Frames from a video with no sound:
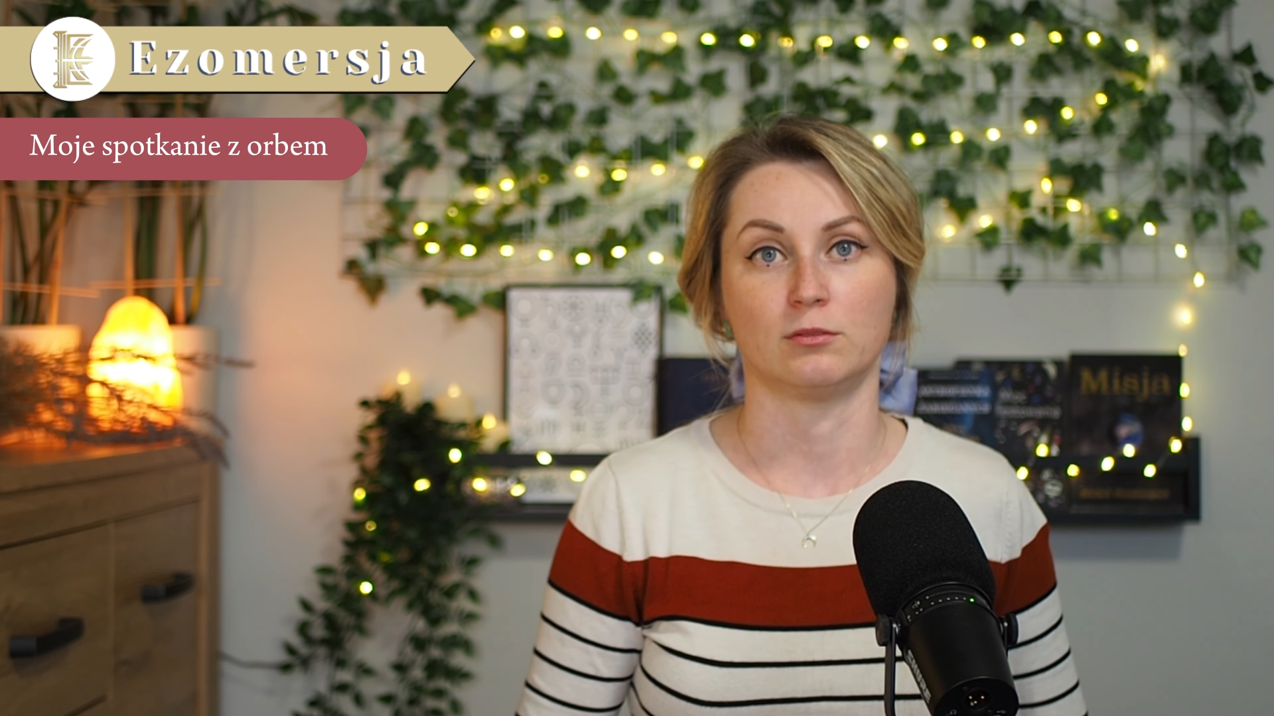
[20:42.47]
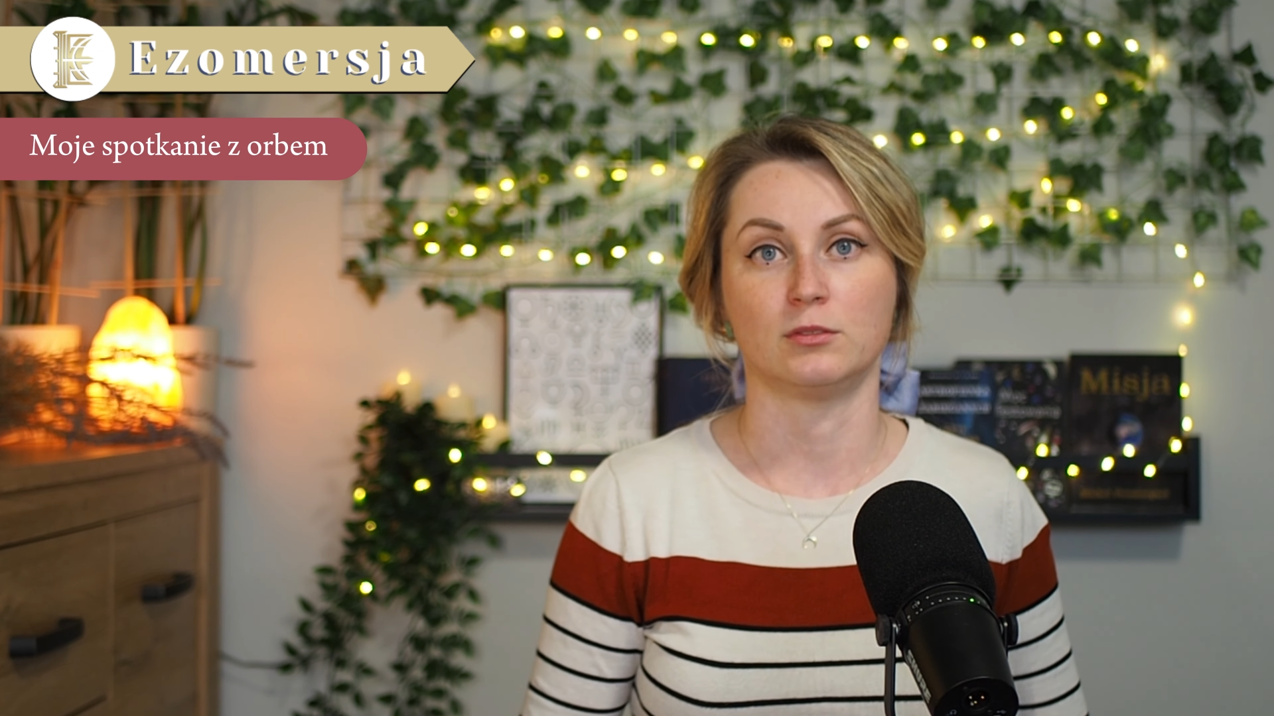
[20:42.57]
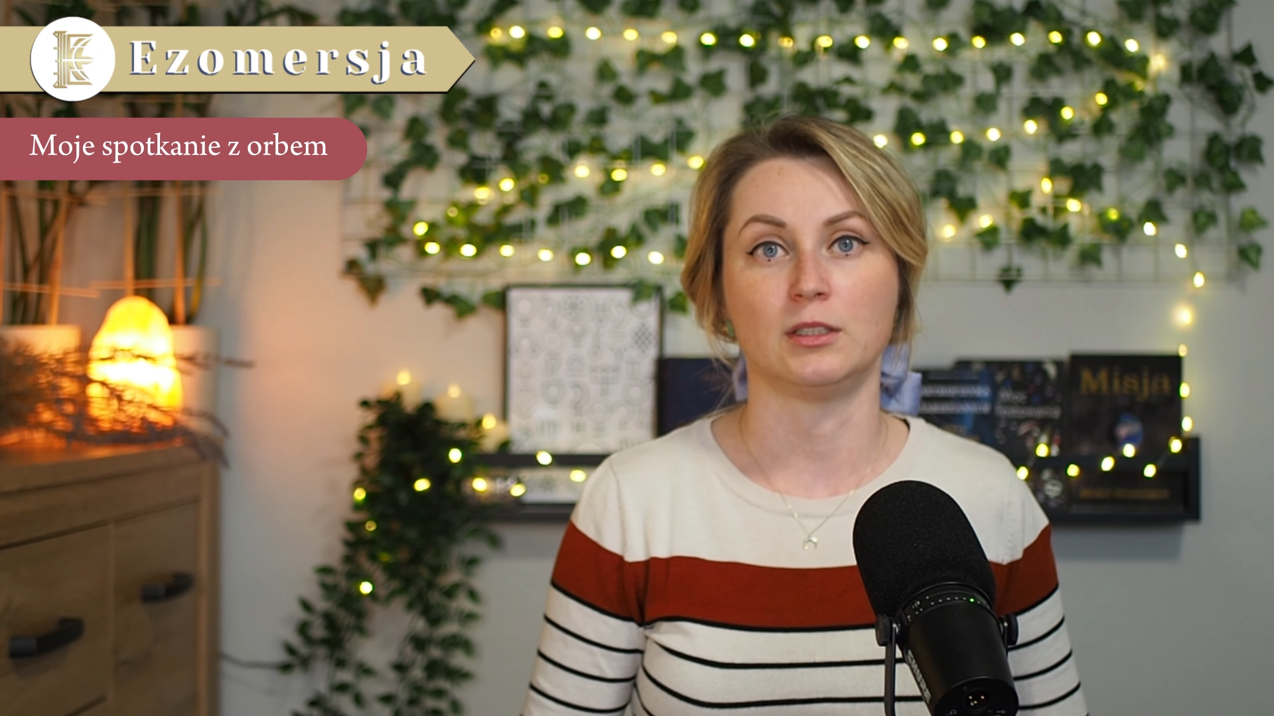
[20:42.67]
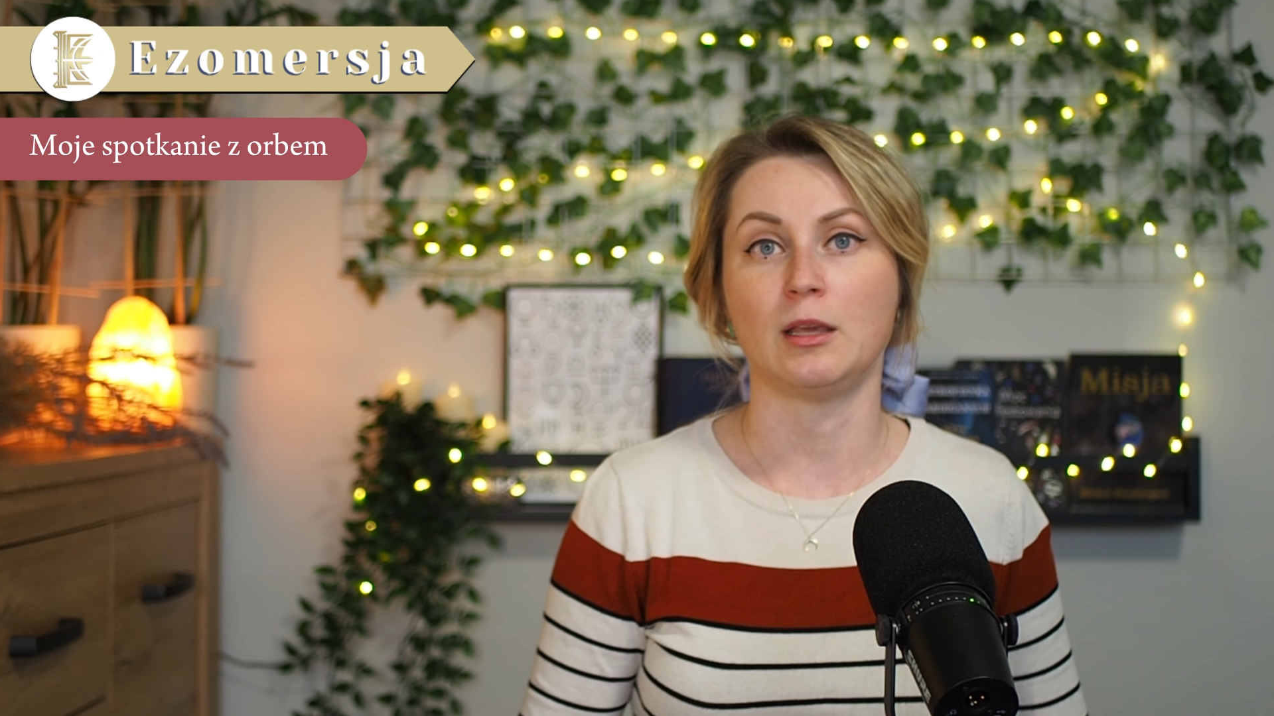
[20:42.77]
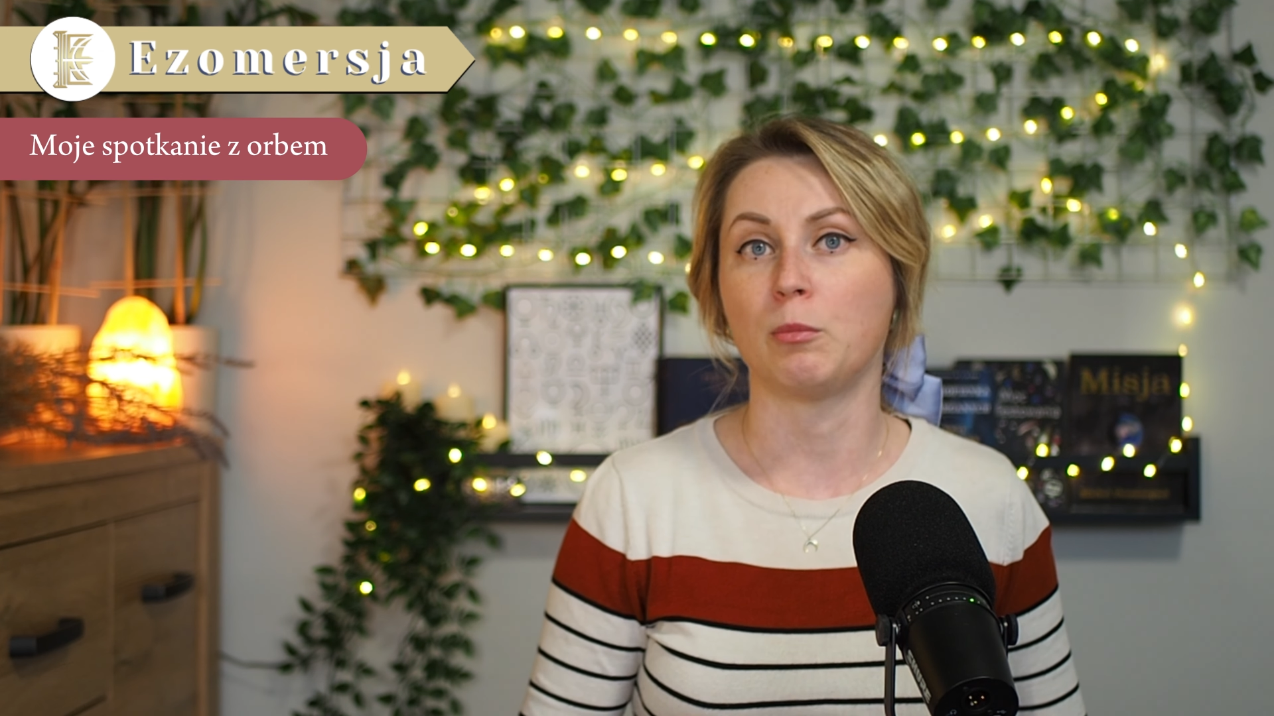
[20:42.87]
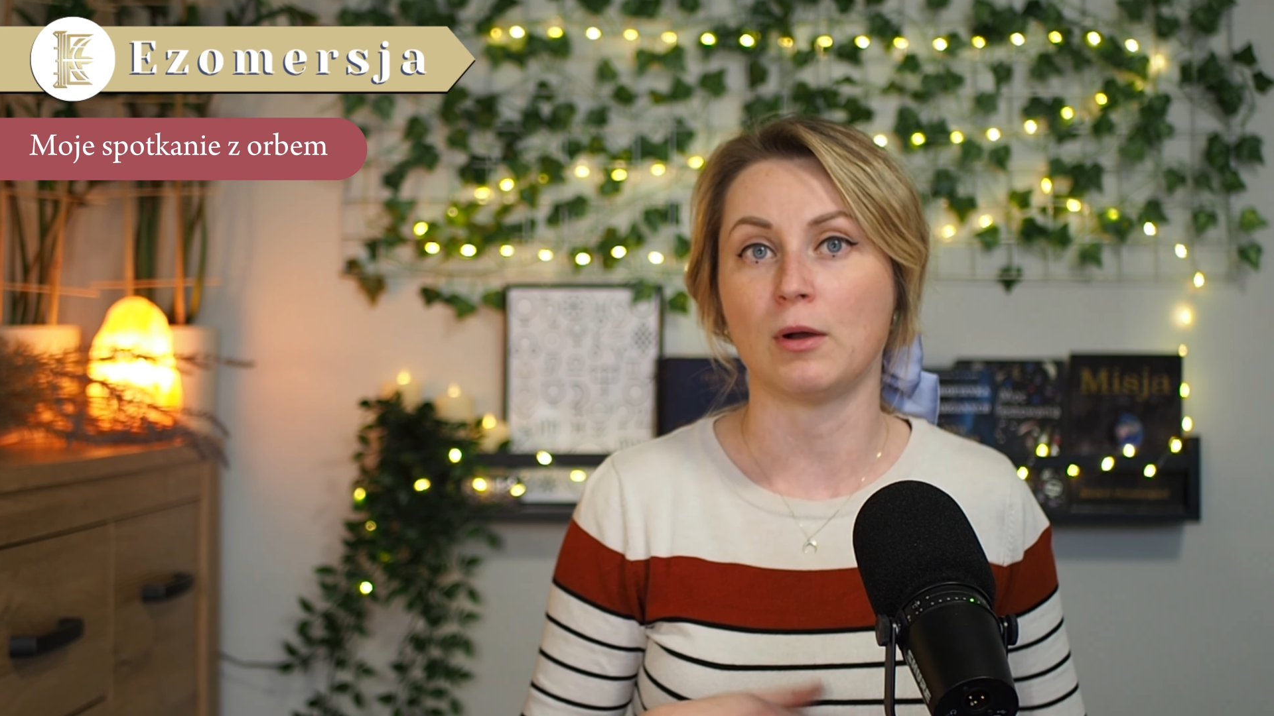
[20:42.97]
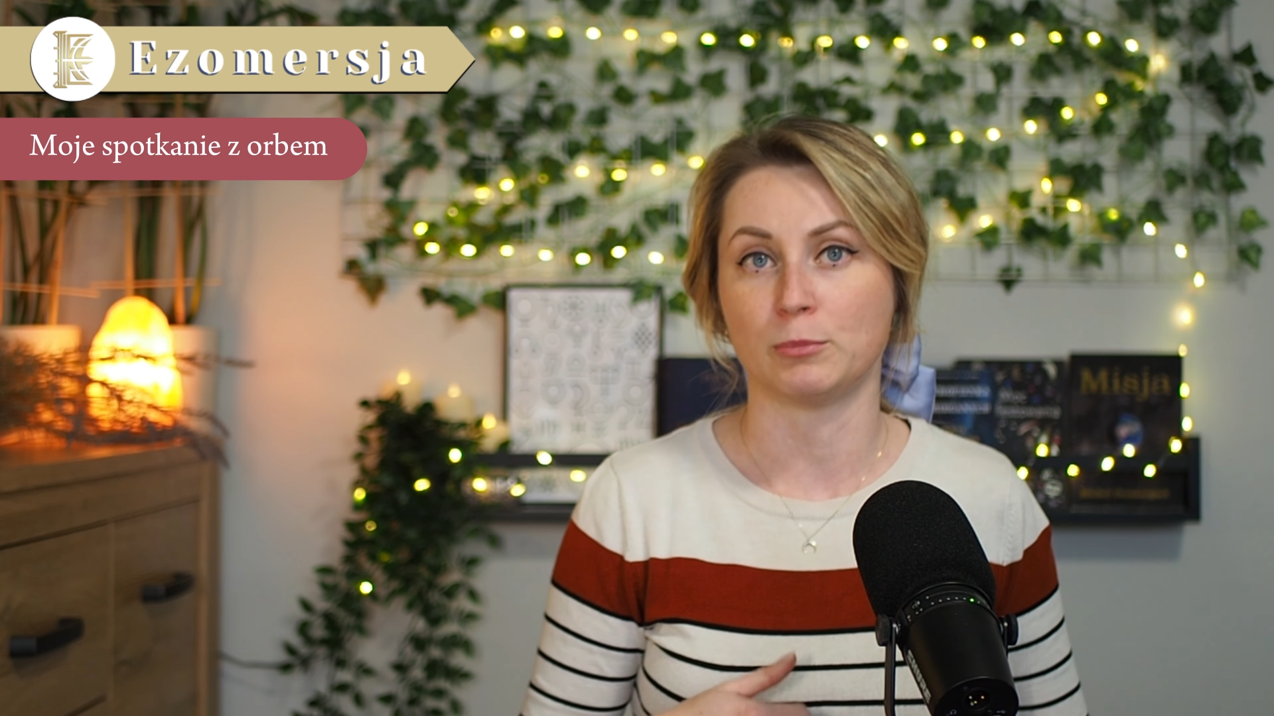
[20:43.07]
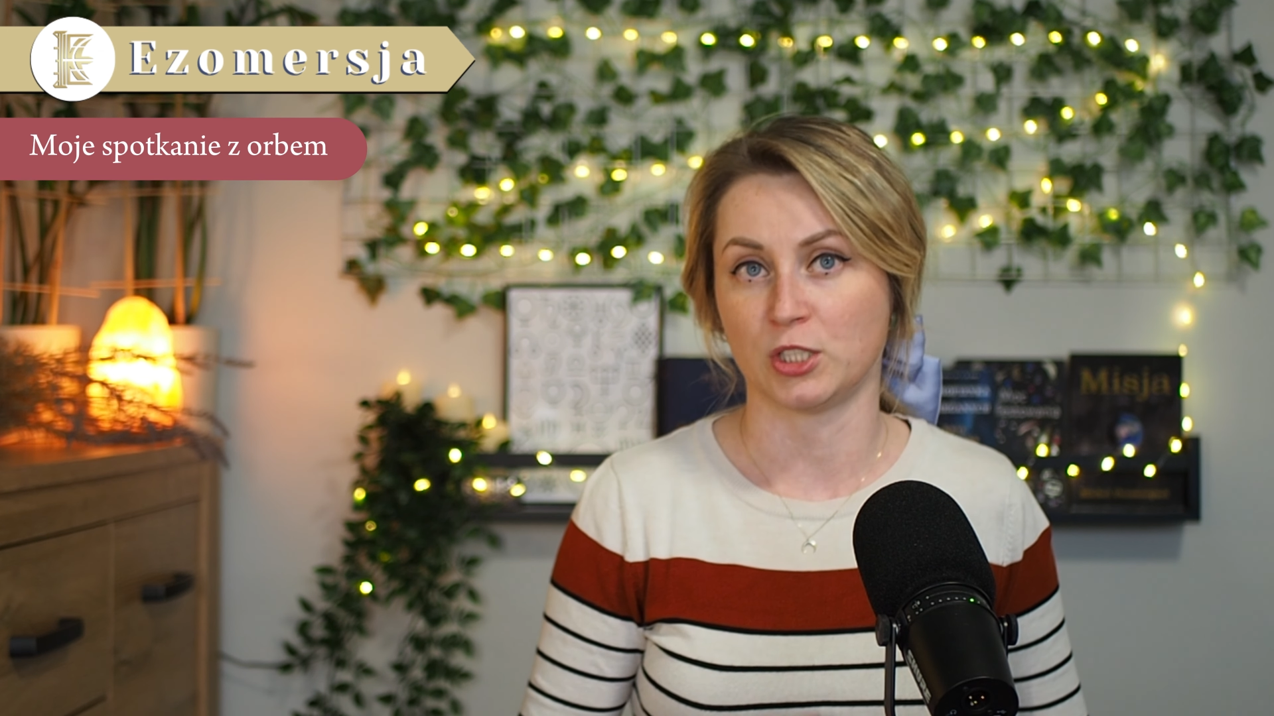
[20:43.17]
Nie byłam